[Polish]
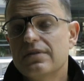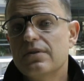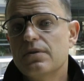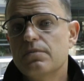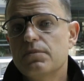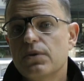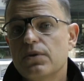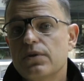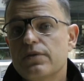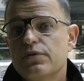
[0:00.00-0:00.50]

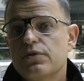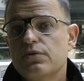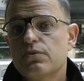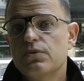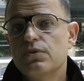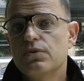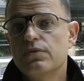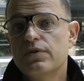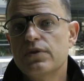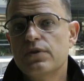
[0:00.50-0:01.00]
robiony w
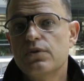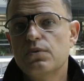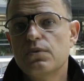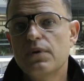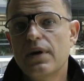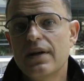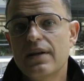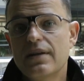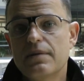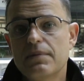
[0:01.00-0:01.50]
studiu
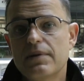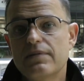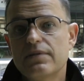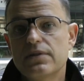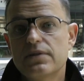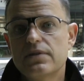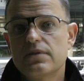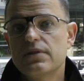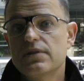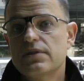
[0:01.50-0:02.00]
wirtualnym, a
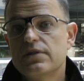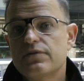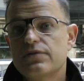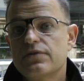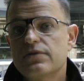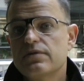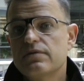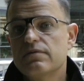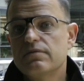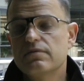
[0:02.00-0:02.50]
więc to
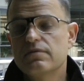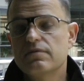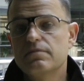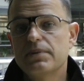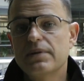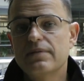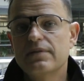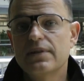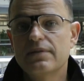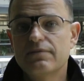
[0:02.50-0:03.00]
jest
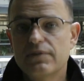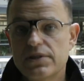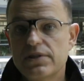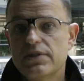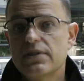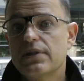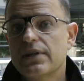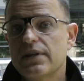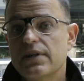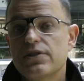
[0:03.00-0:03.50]
prawda,
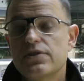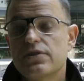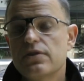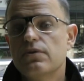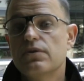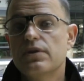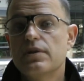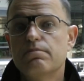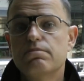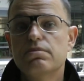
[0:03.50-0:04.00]
właśnie takie
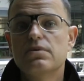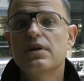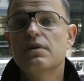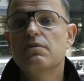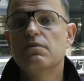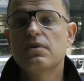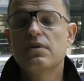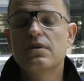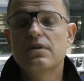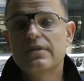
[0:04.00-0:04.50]
zielone
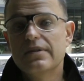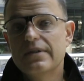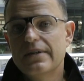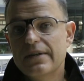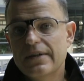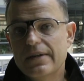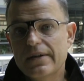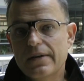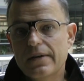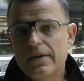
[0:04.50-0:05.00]
pudełko
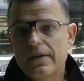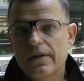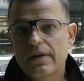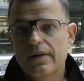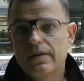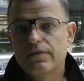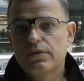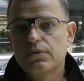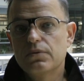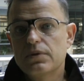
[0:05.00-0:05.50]

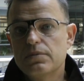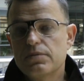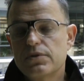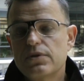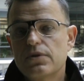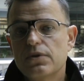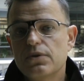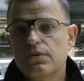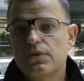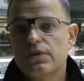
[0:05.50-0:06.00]
w którym
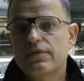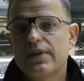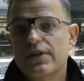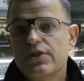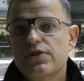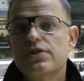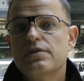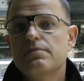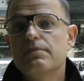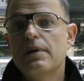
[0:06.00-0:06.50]
stoją dwa,
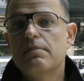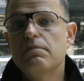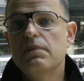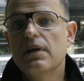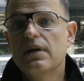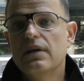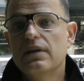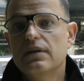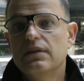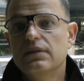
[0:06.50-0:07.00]
trzy
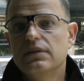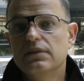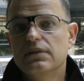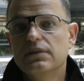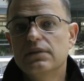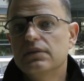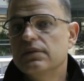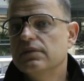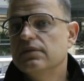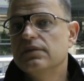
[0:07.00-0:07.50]
meble,
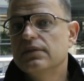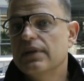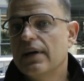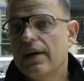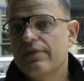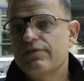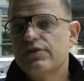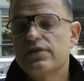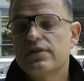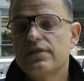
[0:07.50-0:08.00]

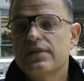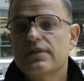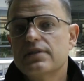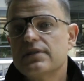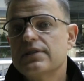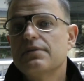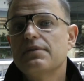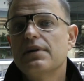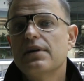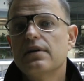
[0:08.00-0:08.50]
a wszystko,
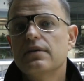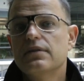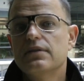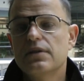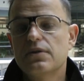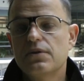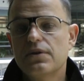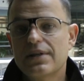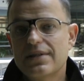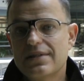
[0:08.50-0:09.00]
cała
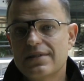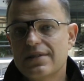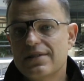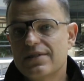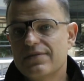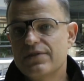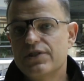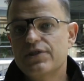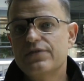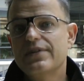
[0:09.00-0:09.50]
dekoracja
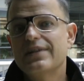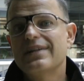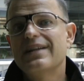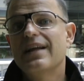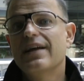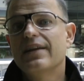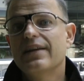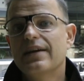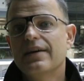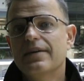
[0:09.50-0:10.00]
jest
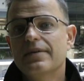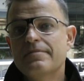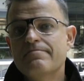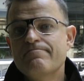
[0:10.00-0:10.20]
wyświetlana.